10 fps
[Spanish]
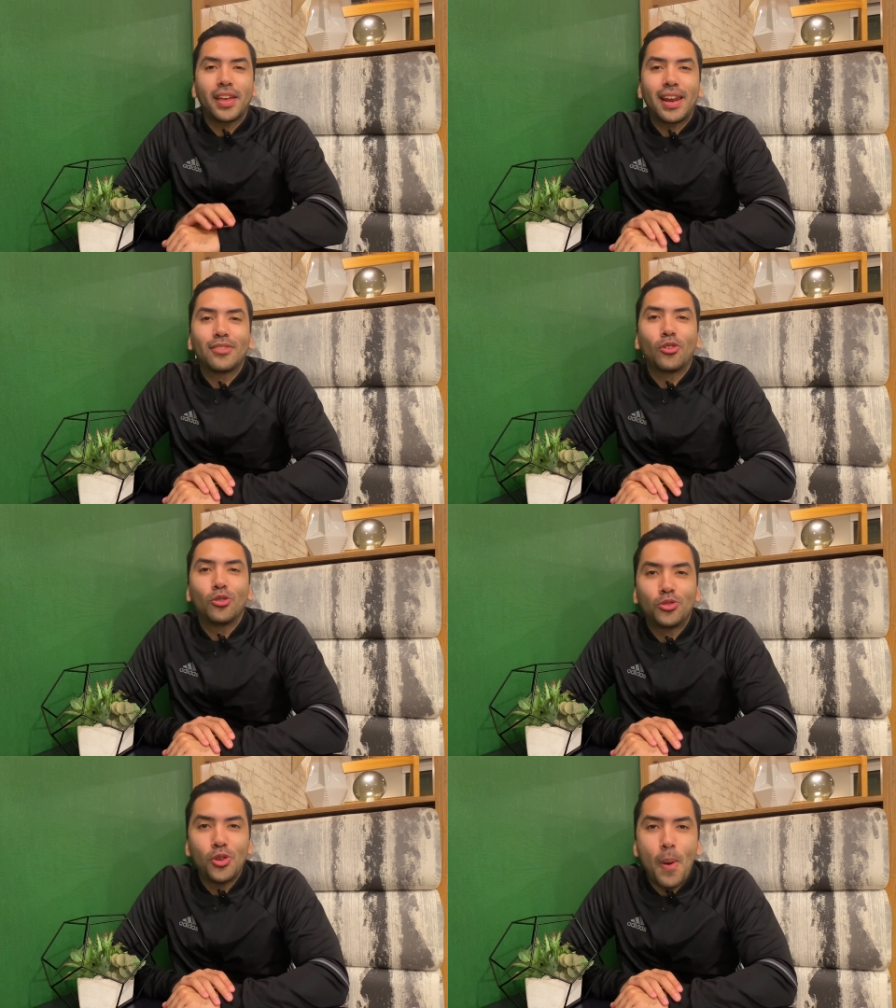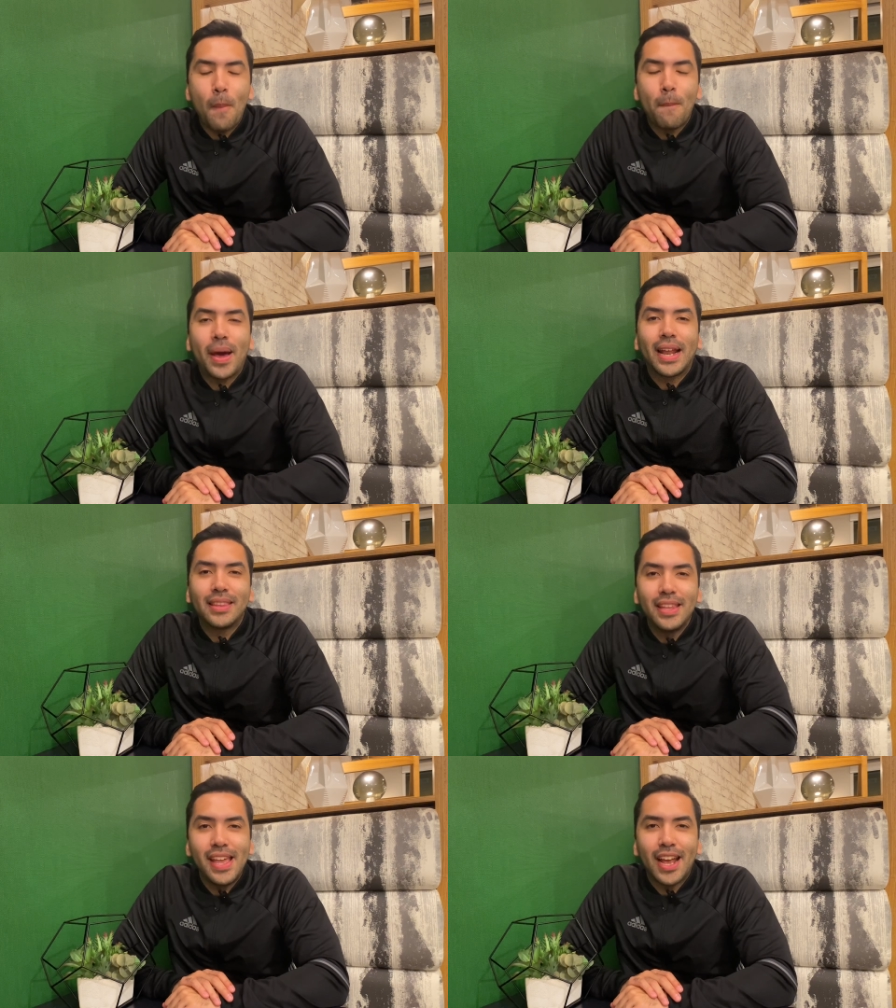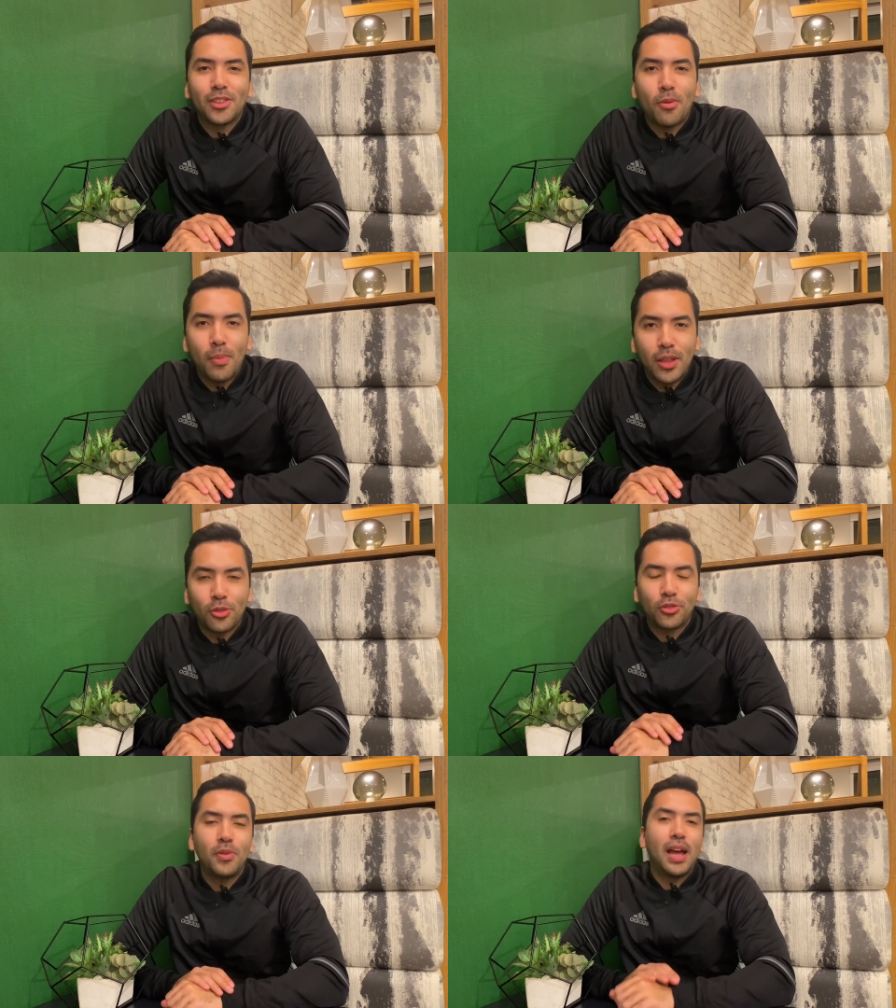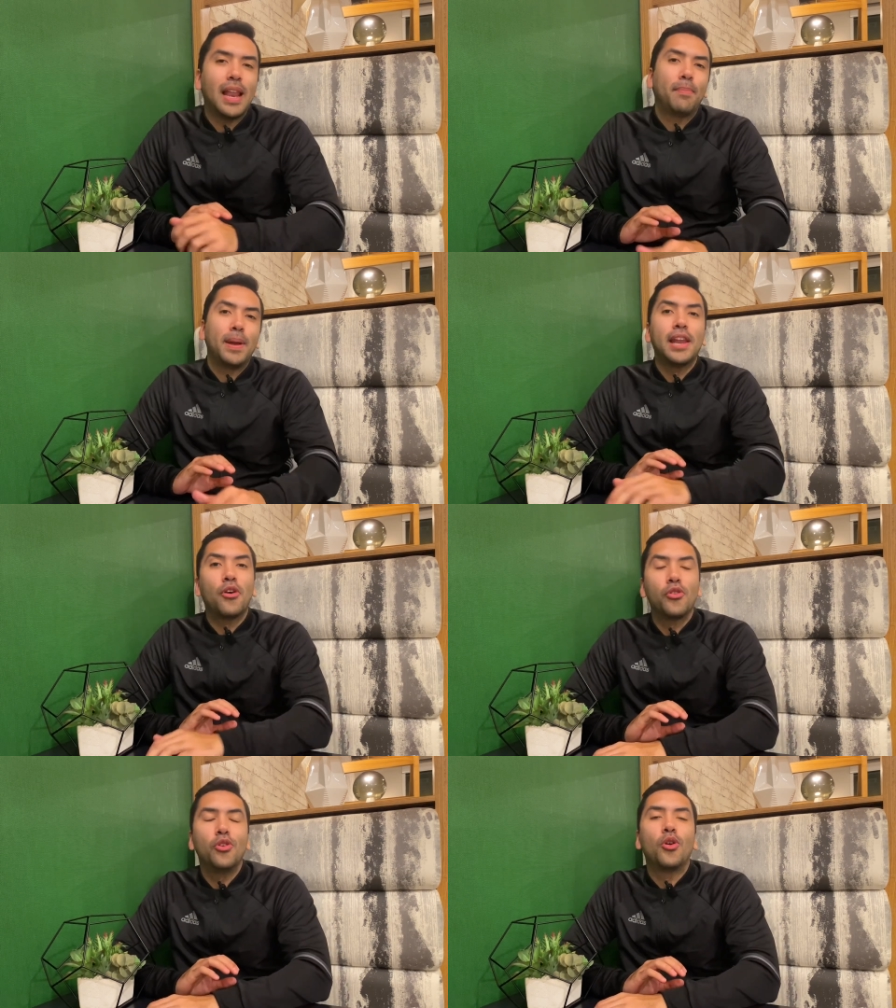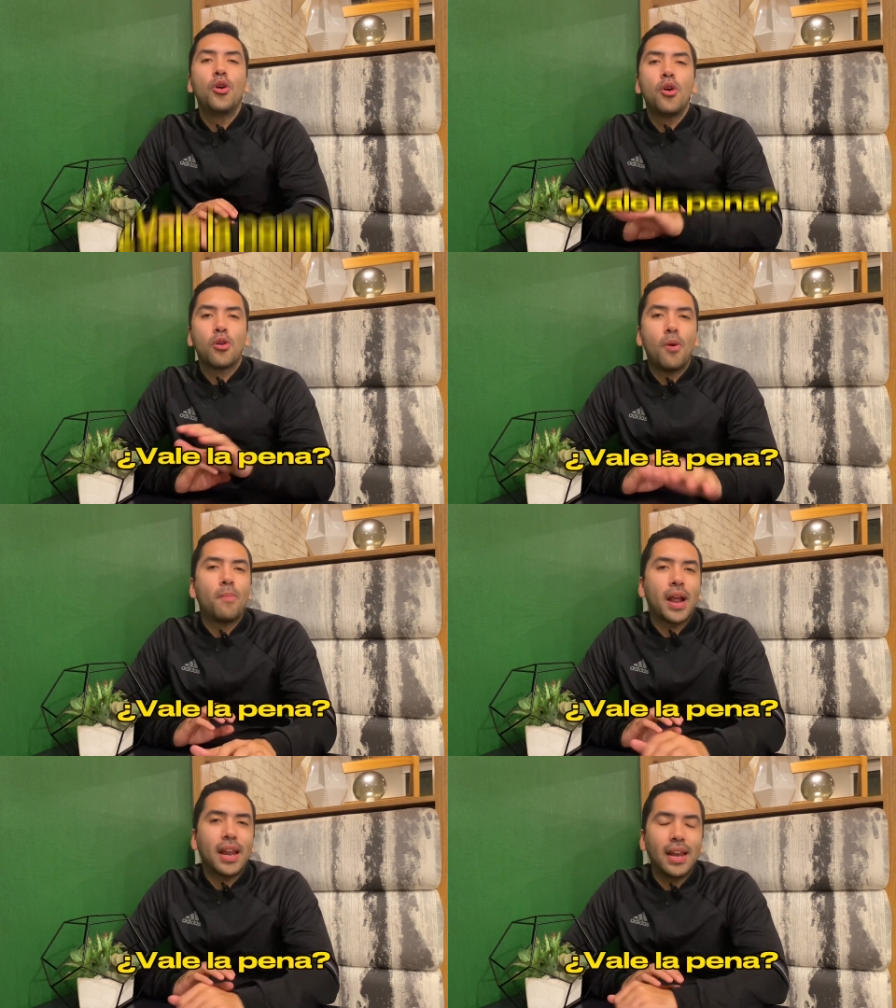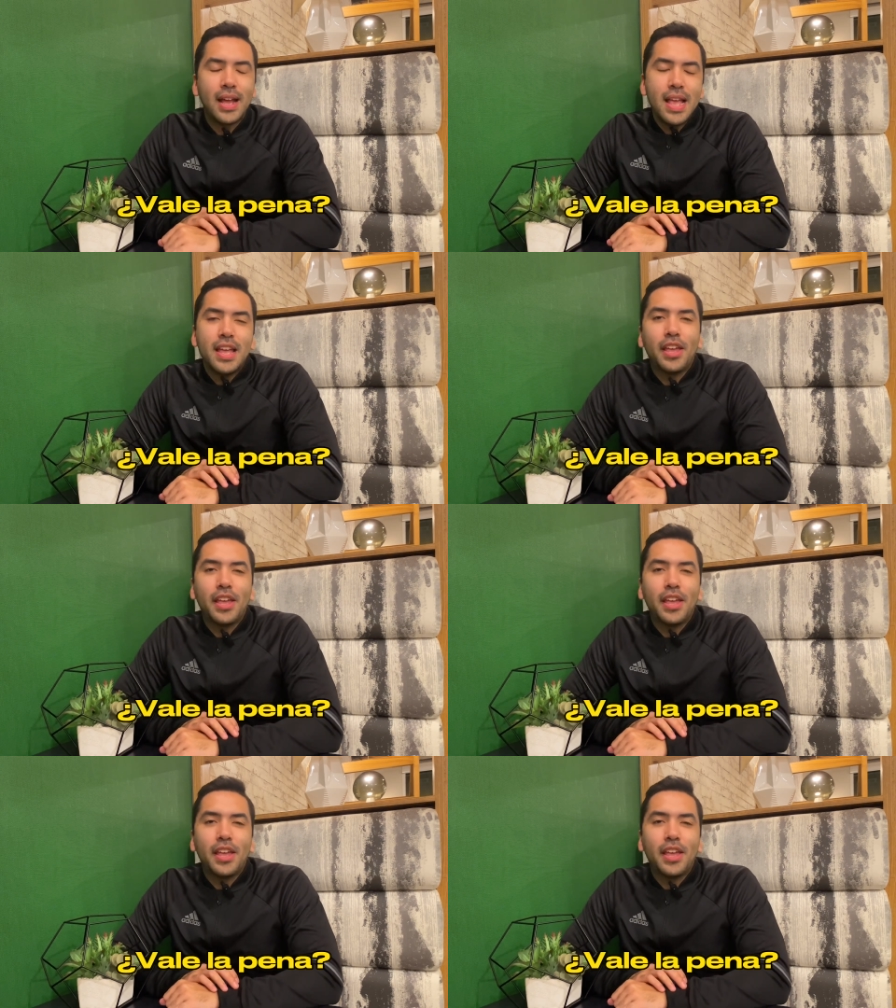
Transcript: ser la solución para ti en estos momentos, si vale la pena o no comprarla.